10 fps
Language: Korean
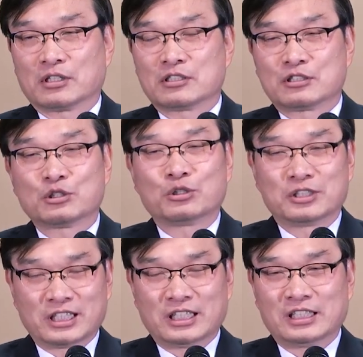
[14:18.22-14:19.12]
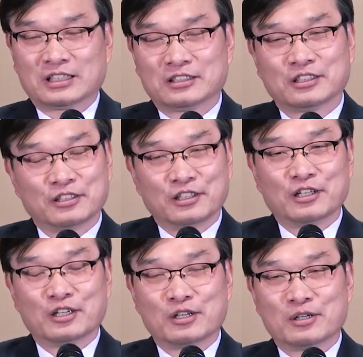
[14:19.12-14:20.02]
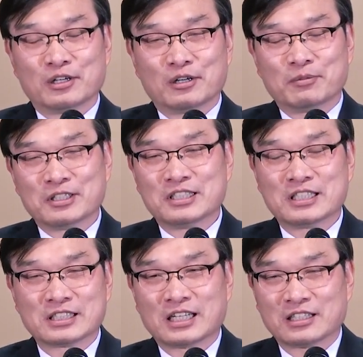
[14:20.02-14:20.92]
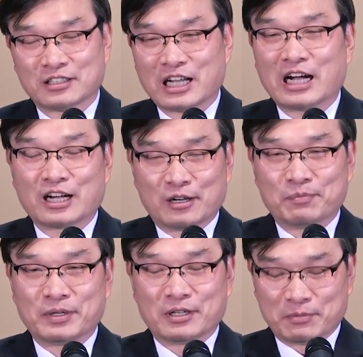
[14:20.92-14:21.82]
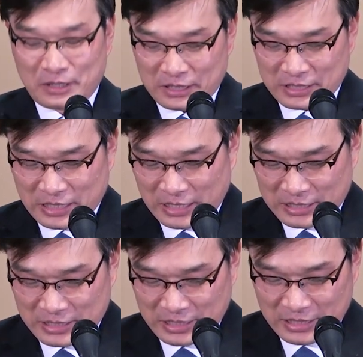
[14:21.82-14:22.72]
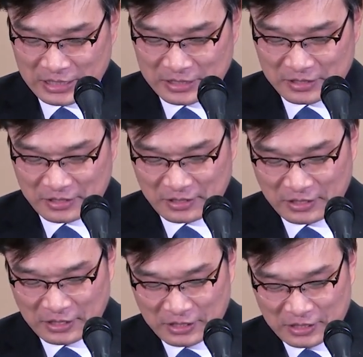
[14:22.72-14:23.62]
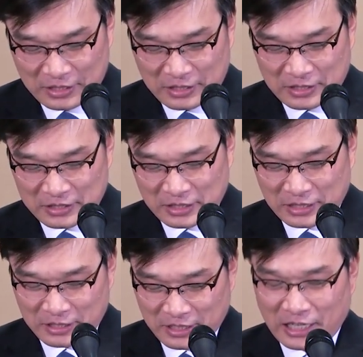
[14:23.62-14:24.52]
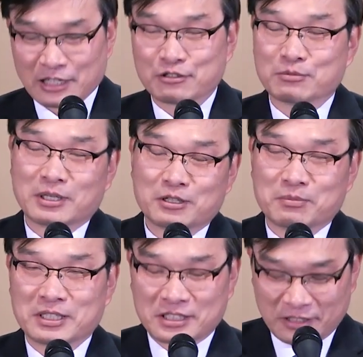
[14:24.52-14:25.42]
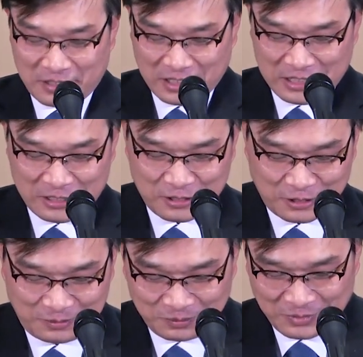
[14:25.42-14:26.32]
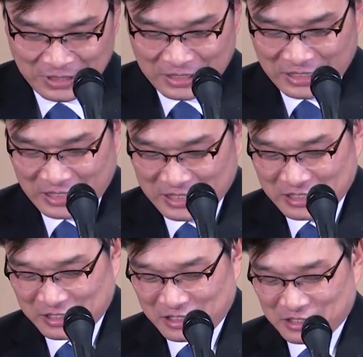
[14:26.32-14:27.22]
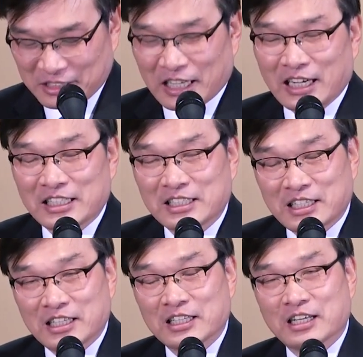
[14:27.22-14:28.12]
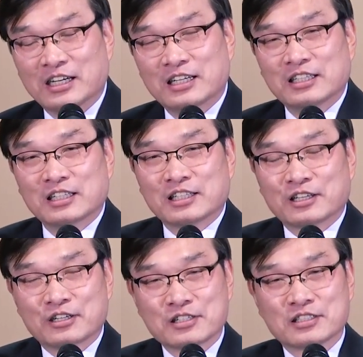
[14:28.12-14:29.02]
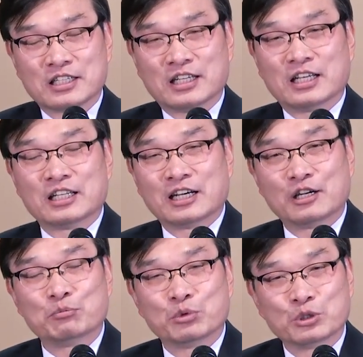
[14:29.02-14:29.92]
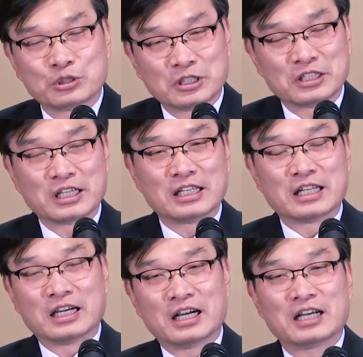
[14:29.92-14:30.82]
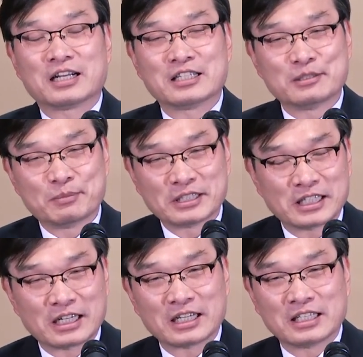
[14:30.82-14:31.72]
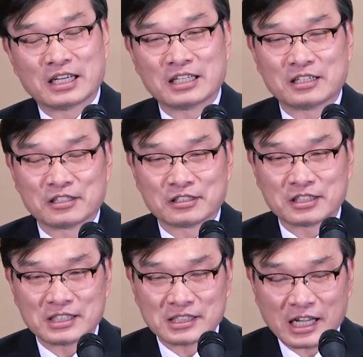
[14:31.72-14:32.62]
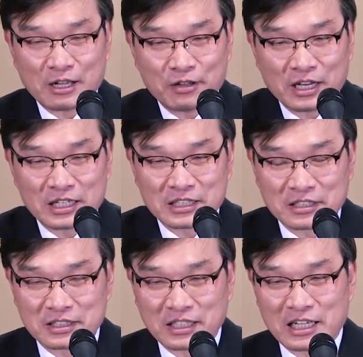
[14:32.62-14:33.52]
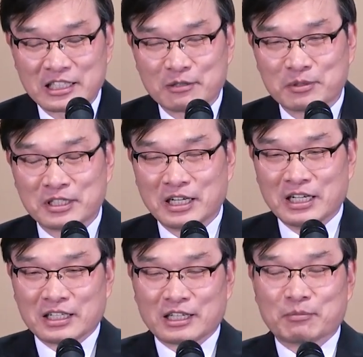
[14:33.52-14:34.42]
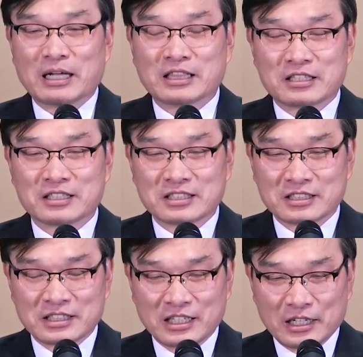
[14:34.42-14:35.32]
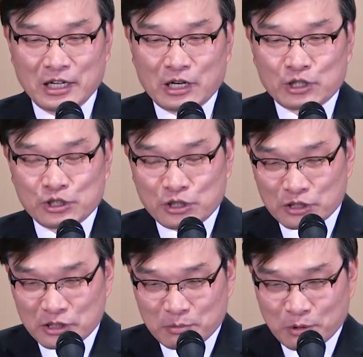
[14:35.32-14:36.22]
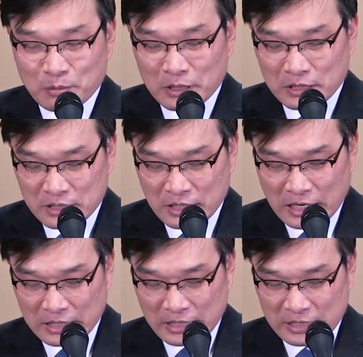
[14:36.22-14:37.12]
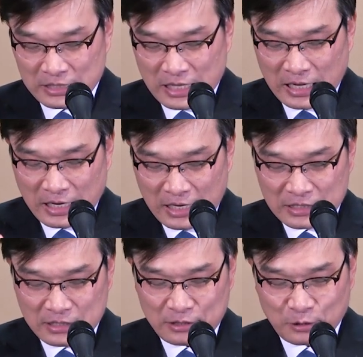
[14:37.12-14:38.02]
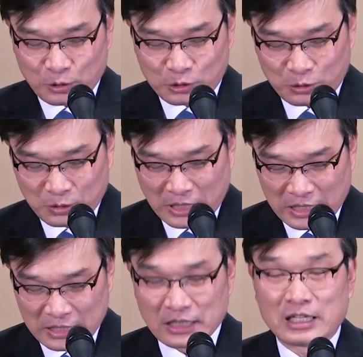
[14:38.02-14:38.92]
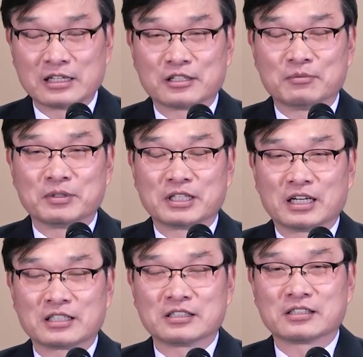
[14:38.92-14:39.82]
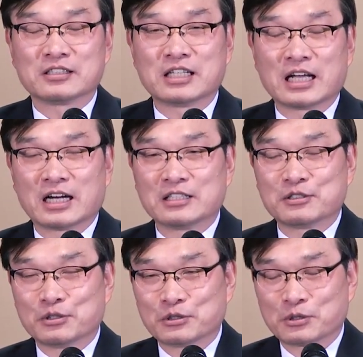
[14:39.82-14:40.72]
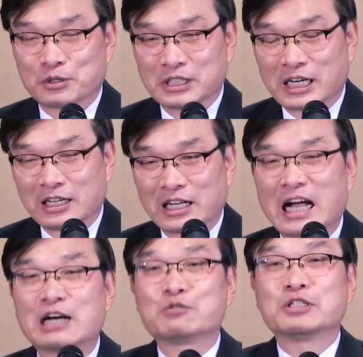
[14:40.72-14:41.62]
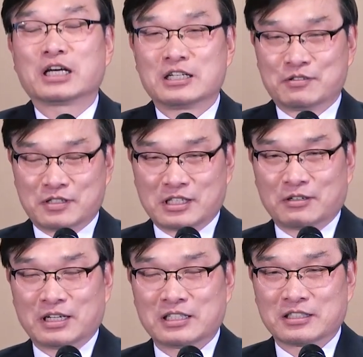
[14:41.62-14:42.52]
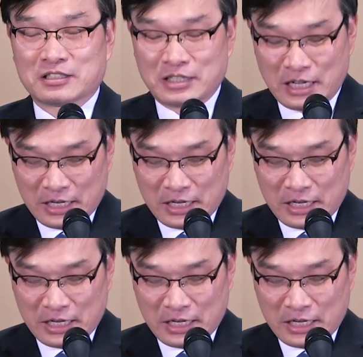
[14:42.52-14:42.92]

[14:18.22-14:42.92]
스토르게 그죠? 어, 어머니의 사랑 그리고 아가페 뭐 이렇게 네 가지 얘기하는 것. 어, 제가 여기 한국말로만 써놔가지고 예, 하여튼 그래서 자기 애나 형제애나 모성애나 하나님의 사랑이나 이런 것들이 사회 안에서 이제 개념을 이렇게 만들었는데 그것을 보면은 그 안에 이 네 가지 요소가 있다는 겁니다. 그래서 그 네 가지 요소로 사랑을 갖고 나갈 수 있다고 하는 것을